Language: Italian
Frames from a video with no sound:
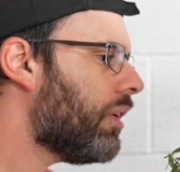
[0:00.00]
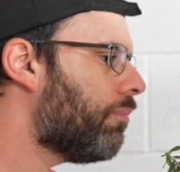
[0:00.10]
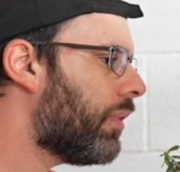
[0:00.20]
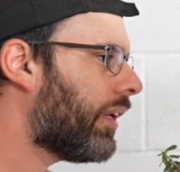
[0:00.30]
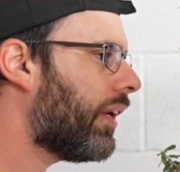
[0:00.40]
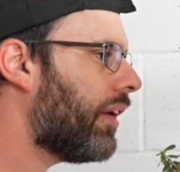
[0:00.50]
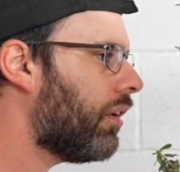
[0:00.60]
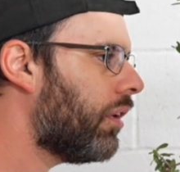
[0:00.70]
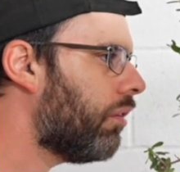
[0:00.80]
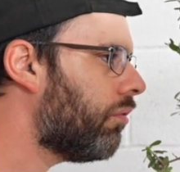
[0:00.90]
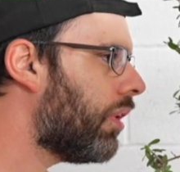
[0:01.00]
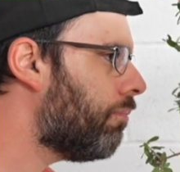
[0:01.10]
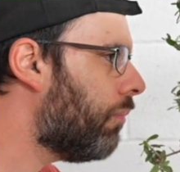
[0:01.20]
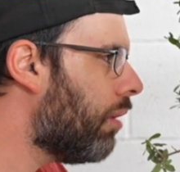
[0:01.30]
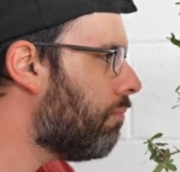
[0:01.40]
perché è una
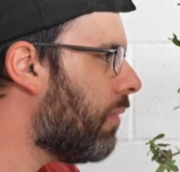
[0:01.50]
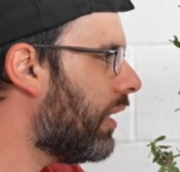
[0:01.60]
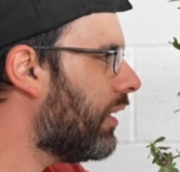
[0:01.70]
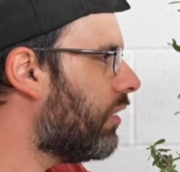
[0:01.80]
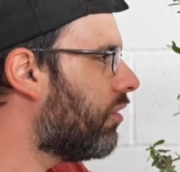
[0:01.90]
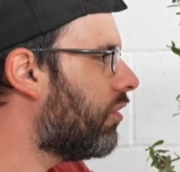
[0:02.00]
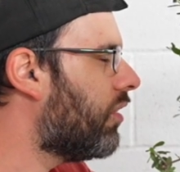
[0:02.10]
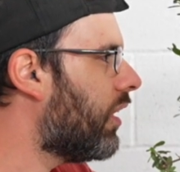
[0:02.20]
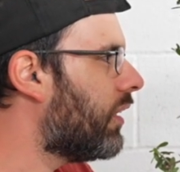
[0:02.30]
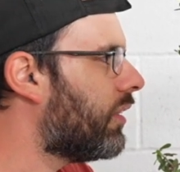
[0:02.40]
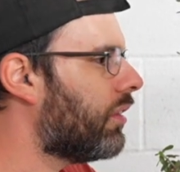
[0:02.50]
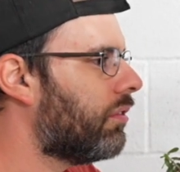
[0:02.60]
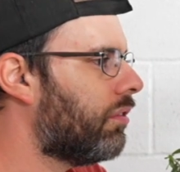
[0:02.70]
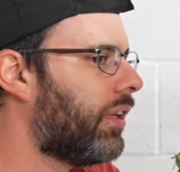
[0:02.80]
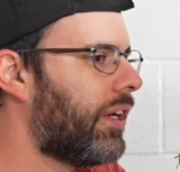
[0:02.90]
bomba esagerata,
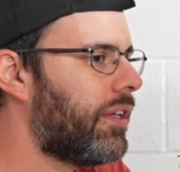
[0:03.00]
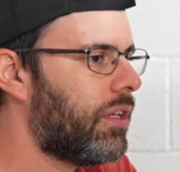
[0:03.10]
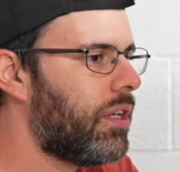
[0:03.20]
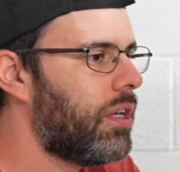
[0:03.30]
ok?